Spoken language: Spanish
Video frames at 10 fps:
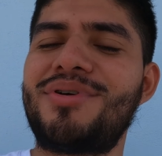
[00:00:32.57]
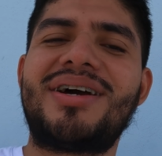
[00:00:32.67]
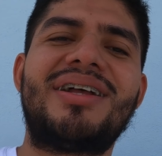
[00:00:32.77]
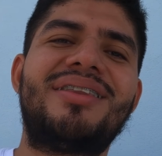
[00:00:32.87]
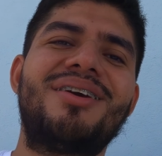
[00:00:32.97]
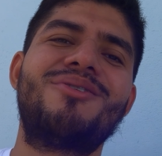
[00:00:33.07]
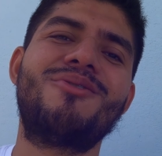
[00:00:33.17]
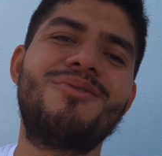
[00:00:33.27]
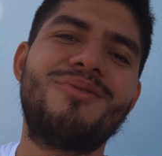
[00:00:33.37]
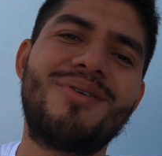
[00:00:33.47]
Por acá
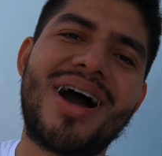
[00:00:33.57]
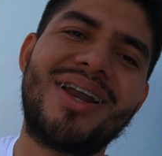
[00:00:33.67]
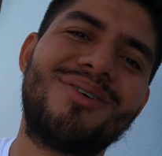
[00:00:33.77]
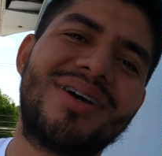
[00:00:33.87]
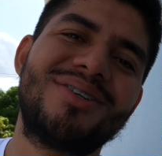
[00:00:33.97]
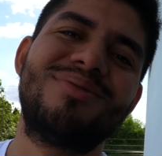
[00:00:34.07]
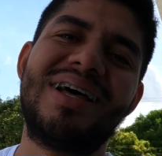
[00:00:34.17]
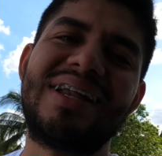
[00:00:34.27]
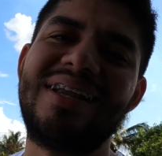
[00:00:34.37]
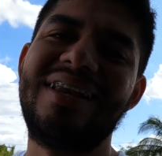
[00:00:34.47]
tengo algo que es una